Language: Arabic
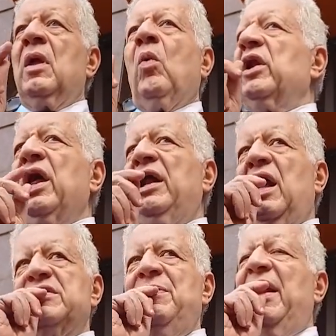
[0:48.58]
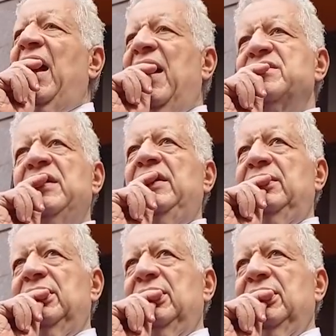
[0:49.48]
والله العظيم انا حزين
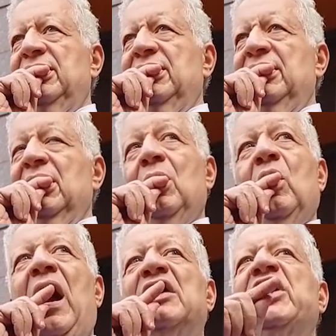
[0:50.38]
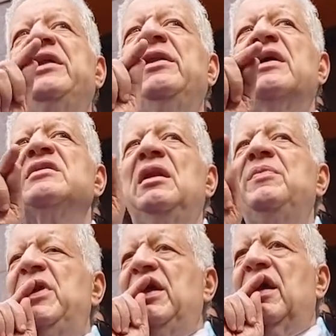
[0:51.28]
عشان الناس اللي
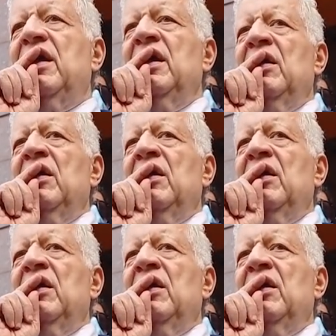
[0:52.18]
بتيجي